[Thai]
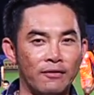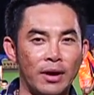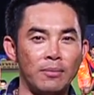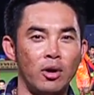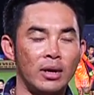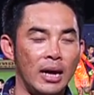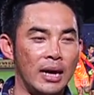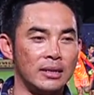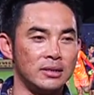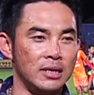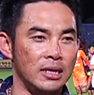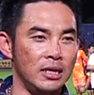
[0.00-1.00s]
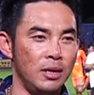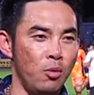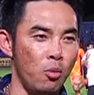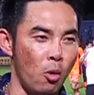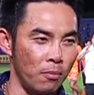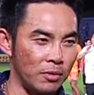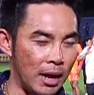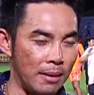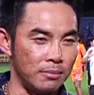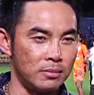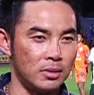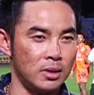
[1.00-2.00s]
แฟนบอลนะฮะ สิ่งที่พวกผม
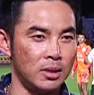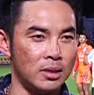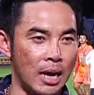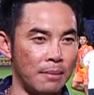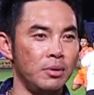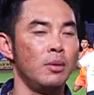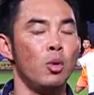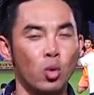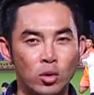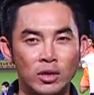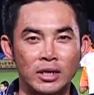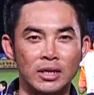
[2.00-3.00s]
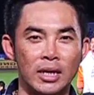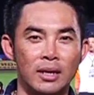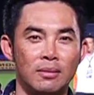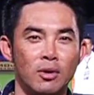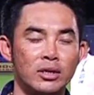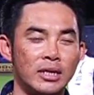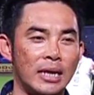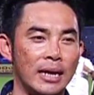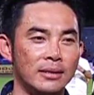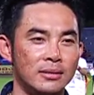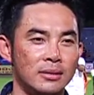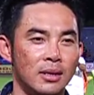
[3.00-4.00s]
ทำคือทำเพื่อพวกคุณจริงๆ เพราะฉะ
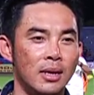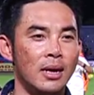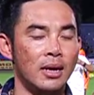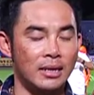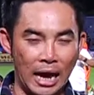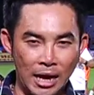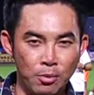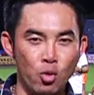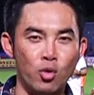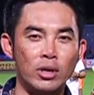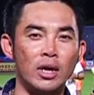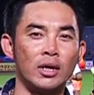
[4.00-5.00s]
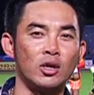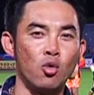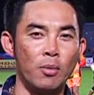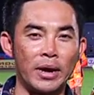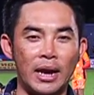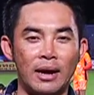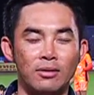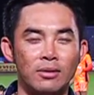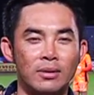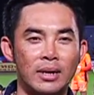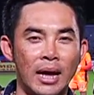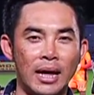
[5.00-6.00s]
นั้น อยากให้พวกคุณเดินคู่ไปกับเรา
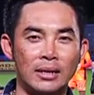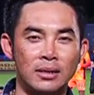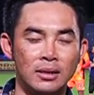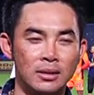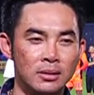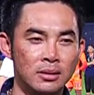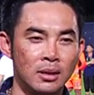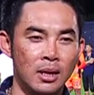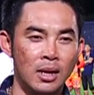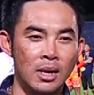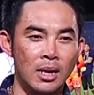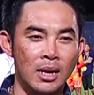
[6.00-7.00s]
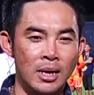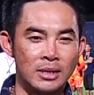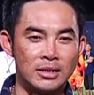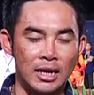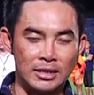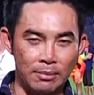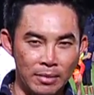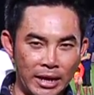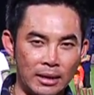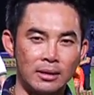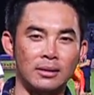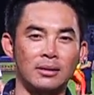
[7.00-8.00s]
นะฮะถึงจะสำ
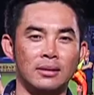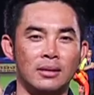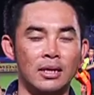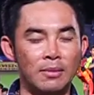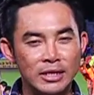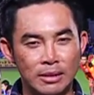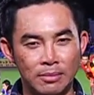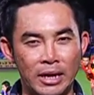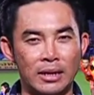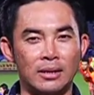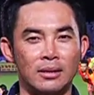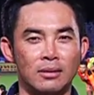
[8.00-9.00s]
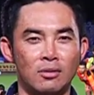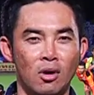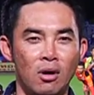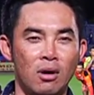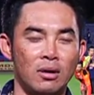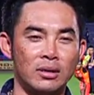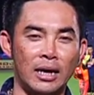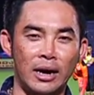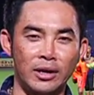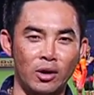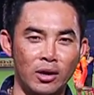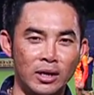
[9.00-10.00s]
เร็จหรือไม่สำเร็จก็อย่าง
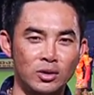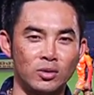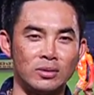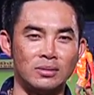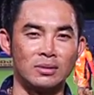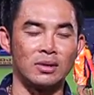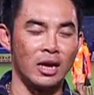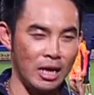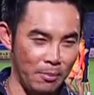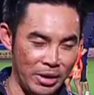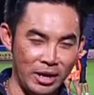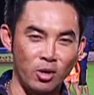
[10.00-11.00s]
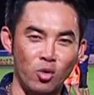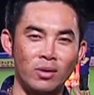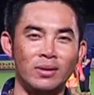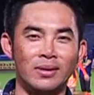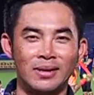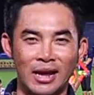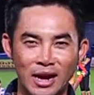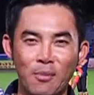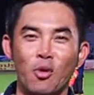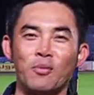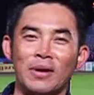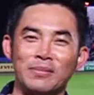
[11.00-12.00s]
น้อยที่สุดก็จะมีคุณและก็
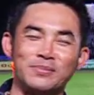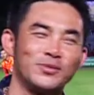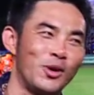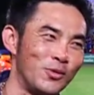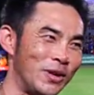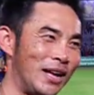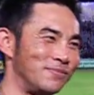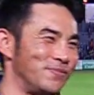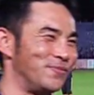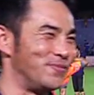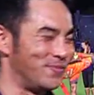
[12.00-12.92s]
ผมครับขอบคุณครับครับ